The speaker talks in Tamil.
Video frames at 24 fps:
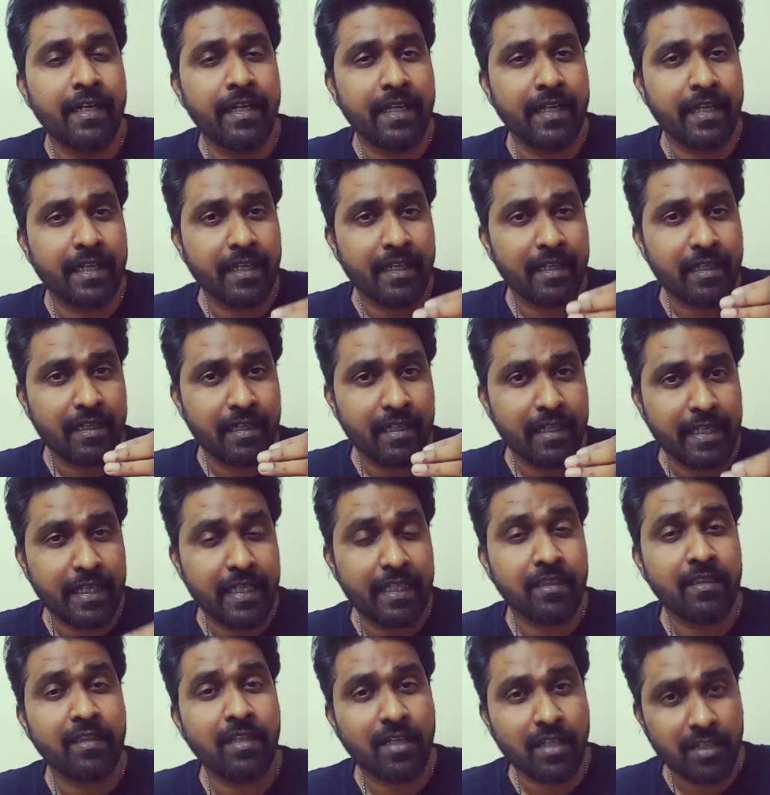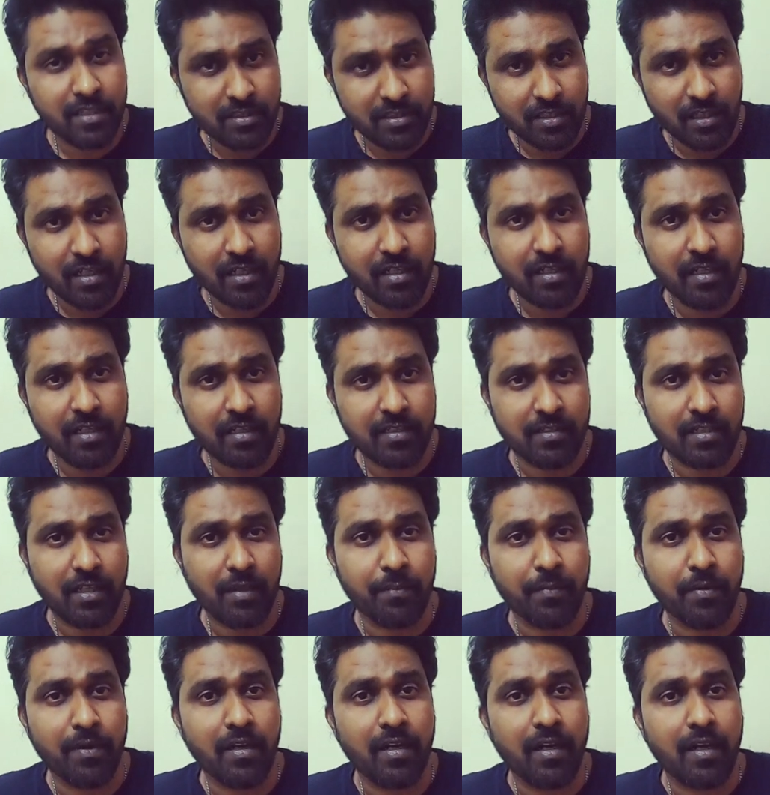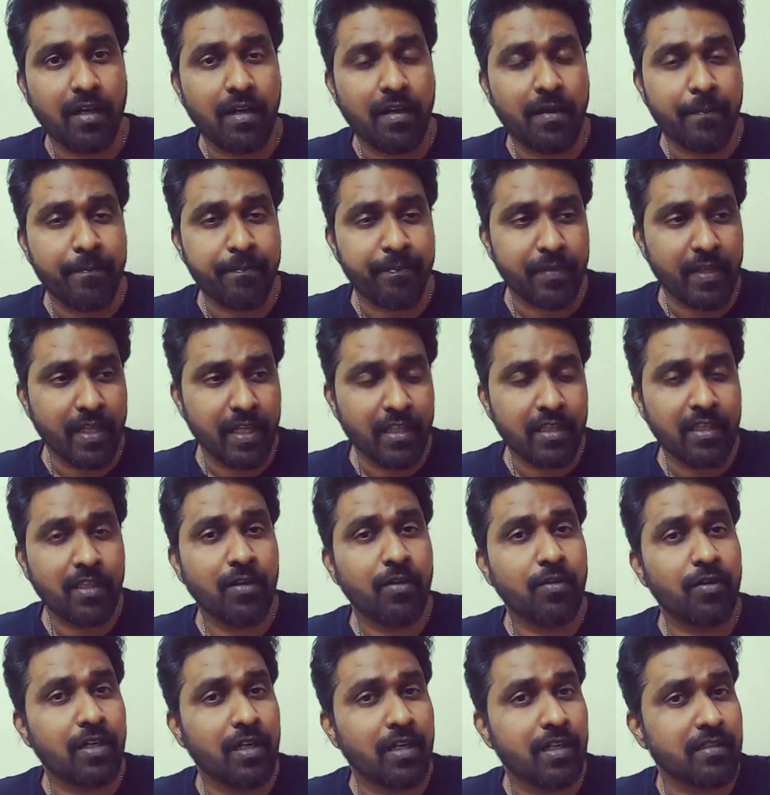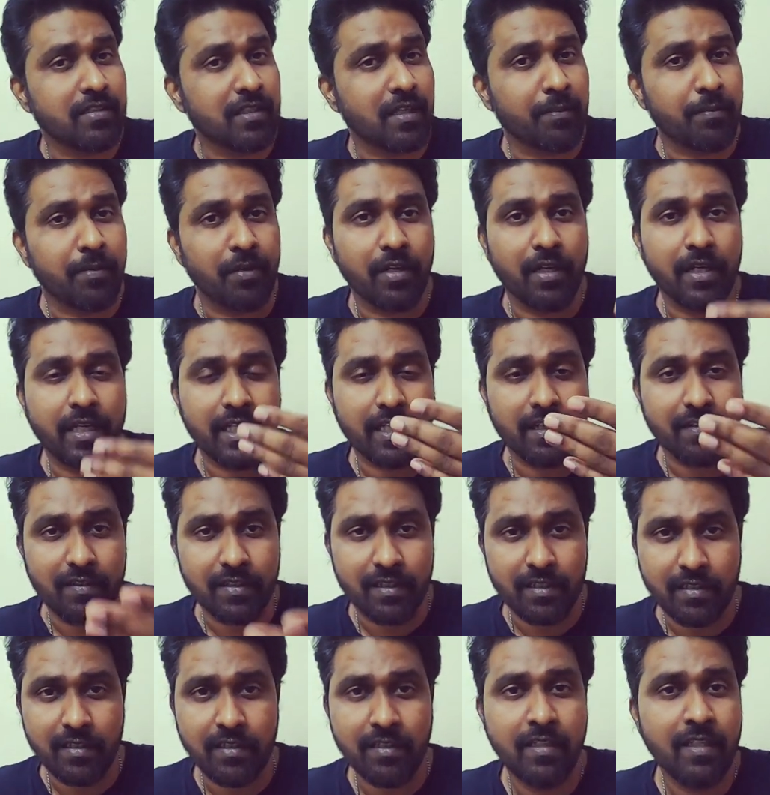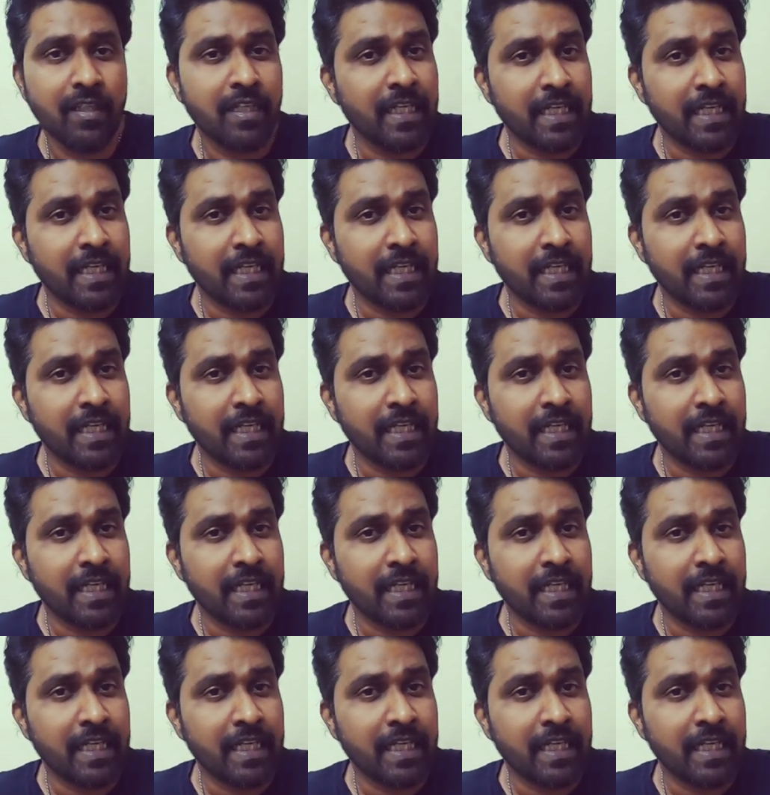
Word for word: நீங்கள் எந்த ரெஸ்டாரண்ட்டில் சாப்பிட்லாம் எந்த ஹோட்டலில் சாப்பிட்லாம் நீங்கள் வந்துட்டு